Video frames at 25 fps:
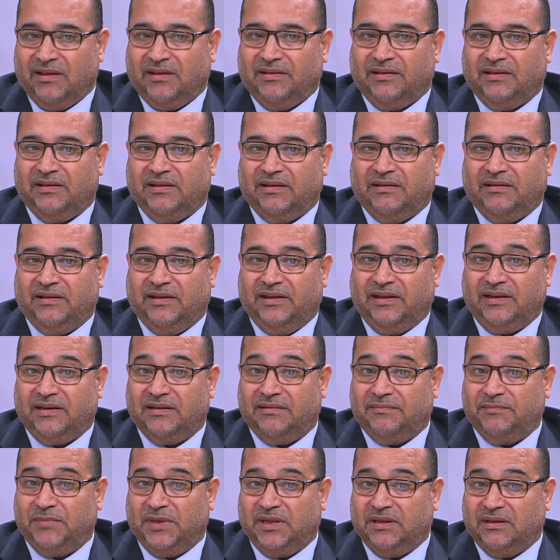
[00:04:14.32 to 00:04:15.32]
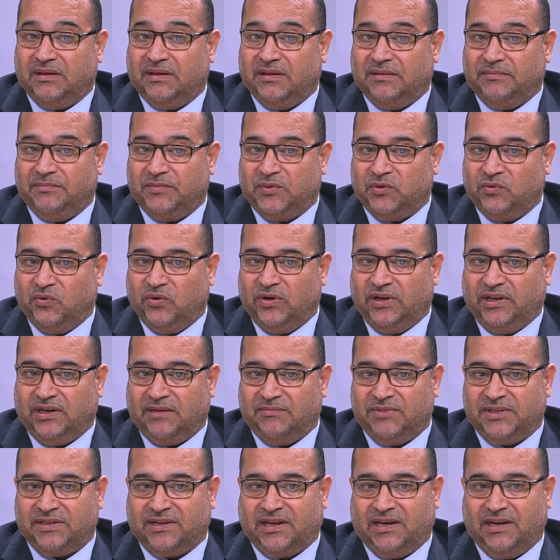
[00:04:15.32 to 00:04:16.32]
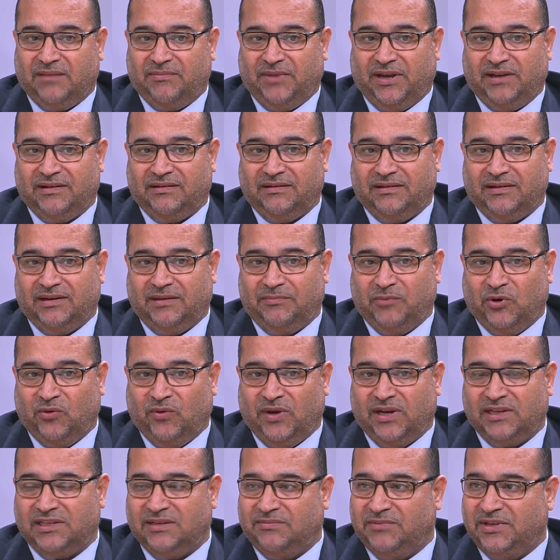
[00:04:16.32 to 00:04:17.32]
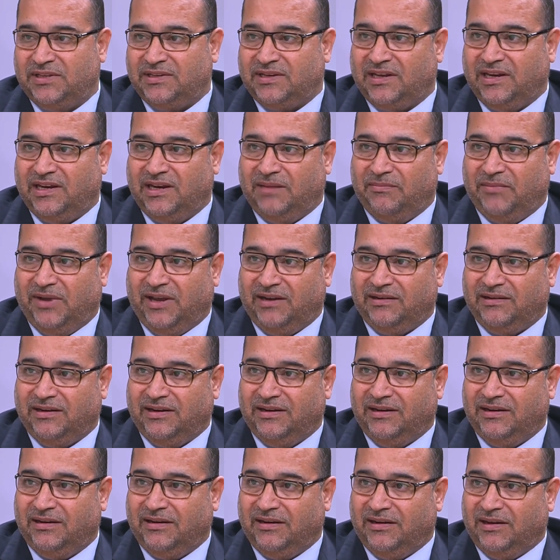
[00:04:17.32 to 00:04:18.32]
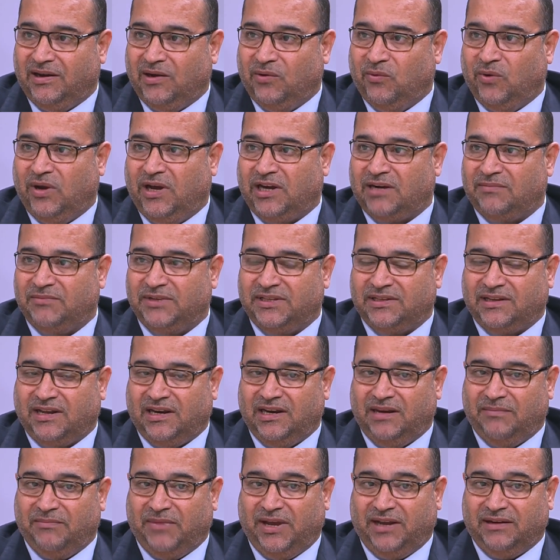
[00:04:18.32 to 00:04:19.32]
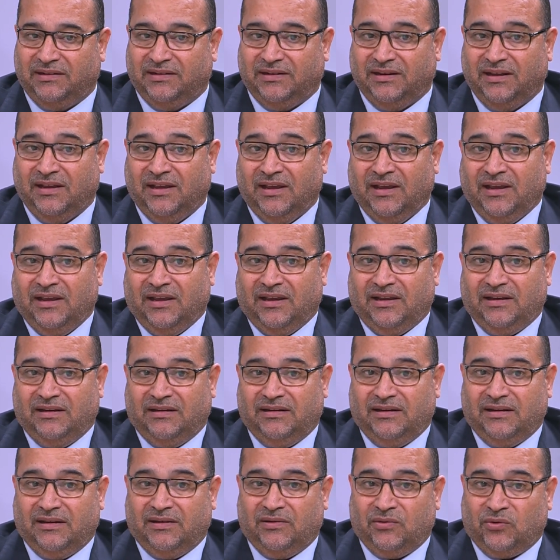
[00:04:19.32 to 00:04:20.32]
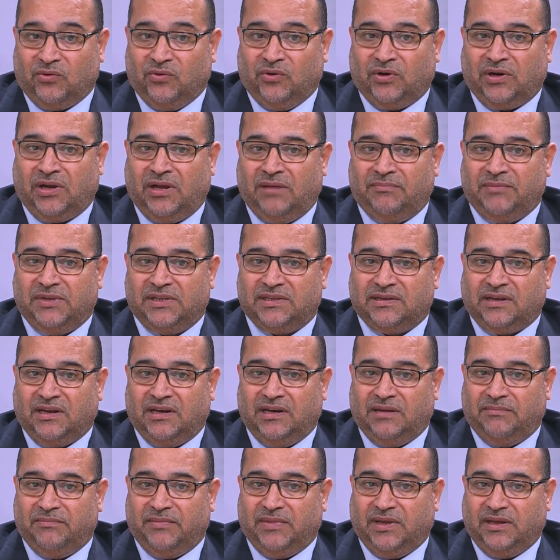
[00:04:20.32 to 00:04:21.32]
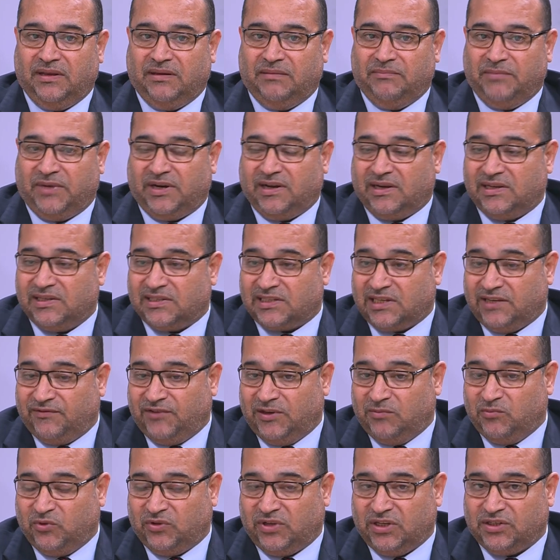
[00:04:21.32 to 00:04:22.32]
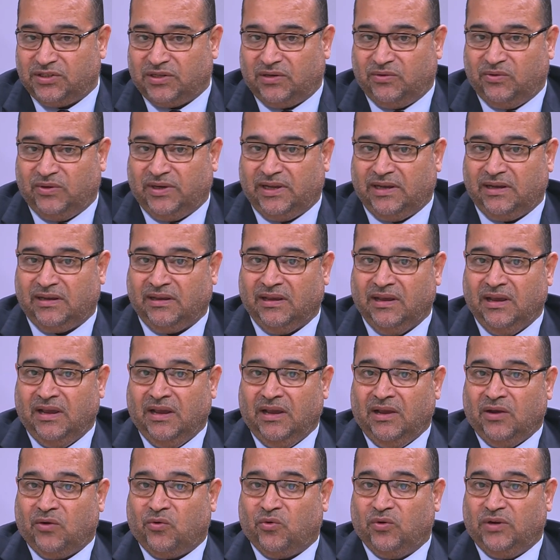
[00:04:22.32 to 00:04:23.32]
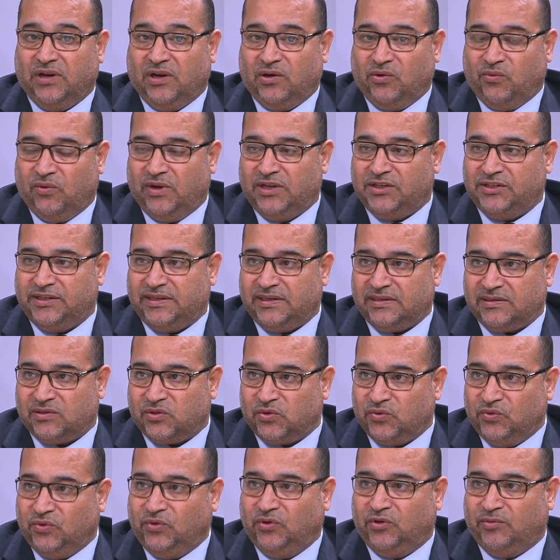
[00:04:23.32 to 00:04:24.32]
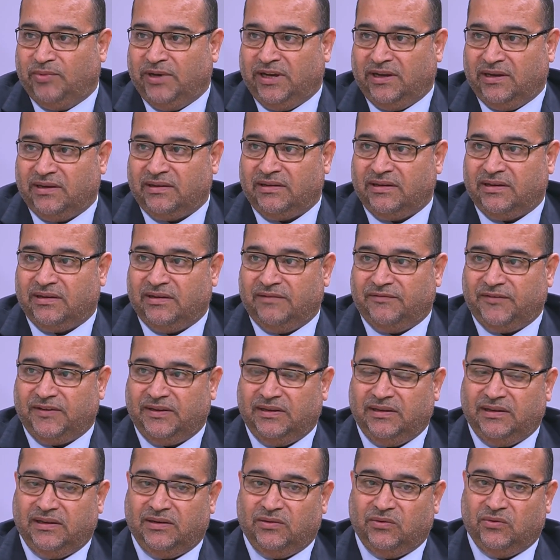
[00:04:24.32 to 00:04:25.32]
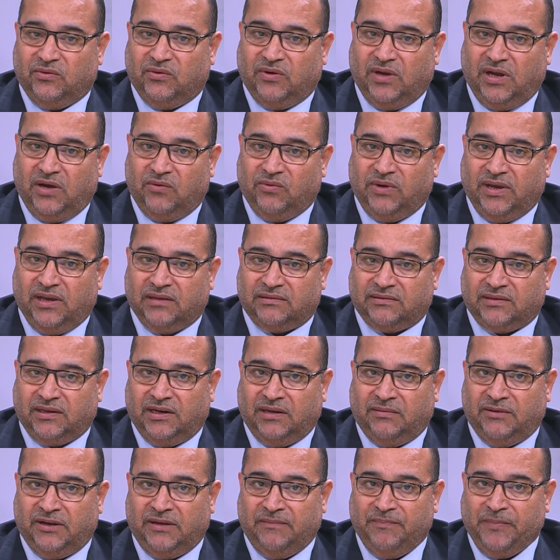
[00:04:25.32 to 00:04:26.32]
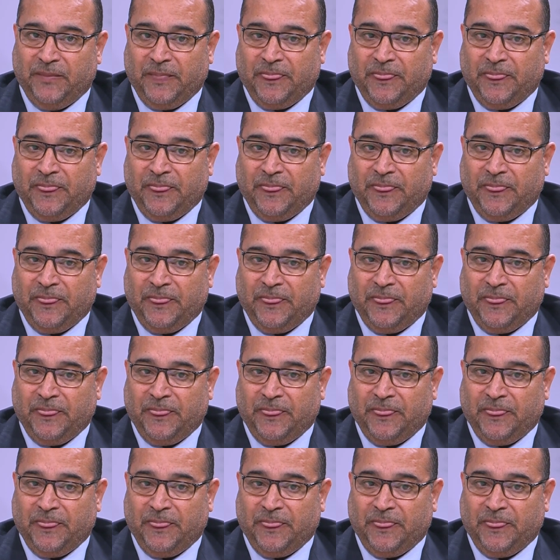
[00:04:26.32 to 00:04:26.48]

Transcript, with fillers: آه، احنا آه، بنقول احنا بنتكلم عن البوادي بنتكلم عن الاغوار بنتكلم عن القرى بنتكلم المراكز الصيفيه المنتشره هناك كنا نواجه صعوبه حقيقه في انه هؤلاء الطلبه